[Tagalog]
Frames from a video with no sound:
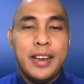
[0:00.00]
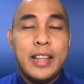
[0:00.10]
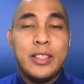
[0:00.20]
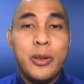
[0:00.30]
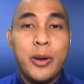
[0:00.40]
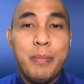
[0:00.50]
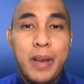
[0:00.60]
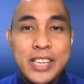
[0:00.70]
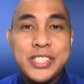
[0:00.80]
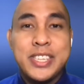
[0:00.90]
Let your
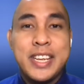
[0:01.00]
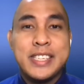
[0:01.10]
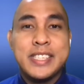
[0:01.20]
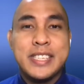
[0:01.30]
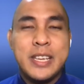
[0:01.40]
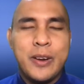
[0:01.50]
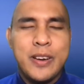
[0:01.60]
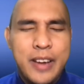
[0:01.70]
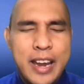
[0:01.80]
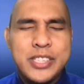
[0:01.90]
blessings, your
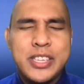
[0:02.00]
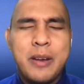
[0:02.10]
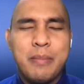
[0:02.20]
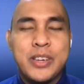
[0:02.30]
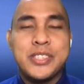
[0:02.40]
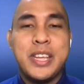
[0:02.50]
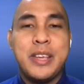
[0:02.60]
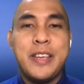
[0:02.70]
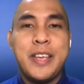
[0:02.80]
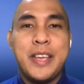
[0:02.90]
grace and
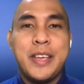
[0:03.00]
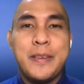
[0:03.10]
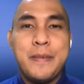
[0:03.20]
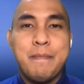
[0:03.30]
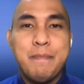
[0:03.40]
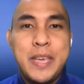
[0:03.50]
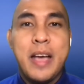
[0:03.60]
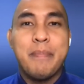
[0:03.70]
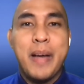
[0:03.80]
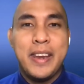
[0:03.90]
mercy
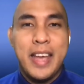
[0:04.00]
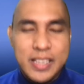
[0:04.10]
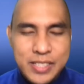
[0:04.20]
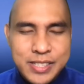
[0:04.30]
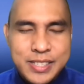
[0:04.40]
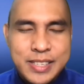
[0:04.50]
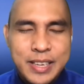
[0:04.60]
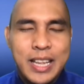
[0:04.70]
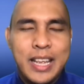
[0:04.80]
be upon us.